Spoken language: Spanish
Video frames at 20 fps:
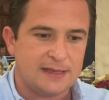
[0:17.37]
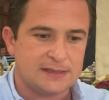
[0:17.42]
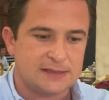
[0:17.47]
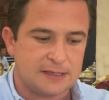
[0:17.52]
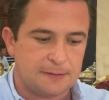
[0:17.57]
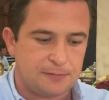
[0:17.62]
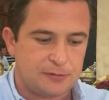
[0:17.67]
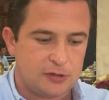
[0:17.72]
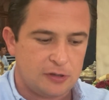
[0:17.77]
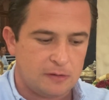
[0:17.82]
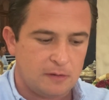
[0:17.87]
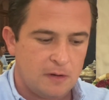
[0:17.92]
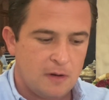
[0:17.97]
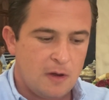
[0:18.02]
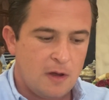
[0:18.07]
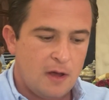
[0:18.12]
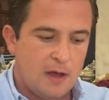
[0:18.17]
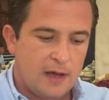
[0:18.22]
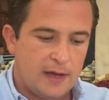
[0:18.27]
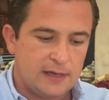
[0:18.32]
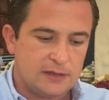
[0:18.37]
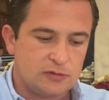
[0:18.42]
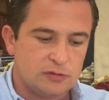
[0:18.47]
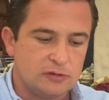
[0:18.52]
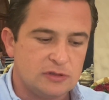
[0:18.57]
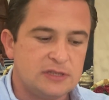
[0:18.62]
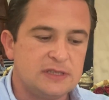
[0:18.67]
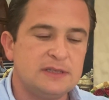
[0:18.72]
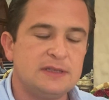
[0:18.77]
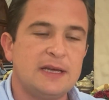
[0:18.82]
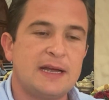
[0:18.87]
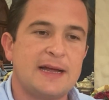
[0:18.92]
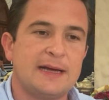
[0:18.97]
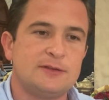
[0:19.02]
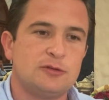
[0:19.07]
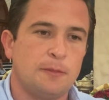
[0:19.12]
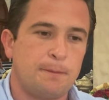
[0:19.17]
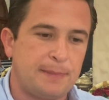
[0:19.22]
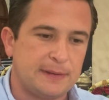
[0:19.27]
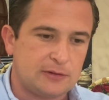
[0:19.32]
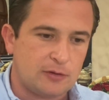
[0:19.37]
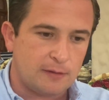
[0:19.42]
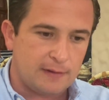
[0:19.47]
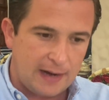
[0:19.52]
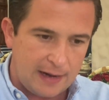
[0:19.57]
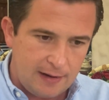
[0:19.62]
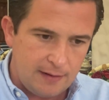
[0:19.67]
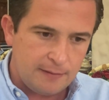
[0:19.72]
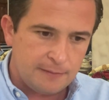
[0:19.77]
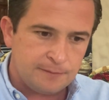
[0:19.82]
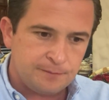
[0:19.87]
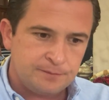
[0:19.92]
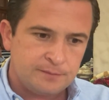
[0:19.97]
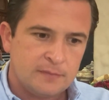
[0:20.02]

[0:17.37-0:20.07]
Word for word: descripción, es un sindicato patronal,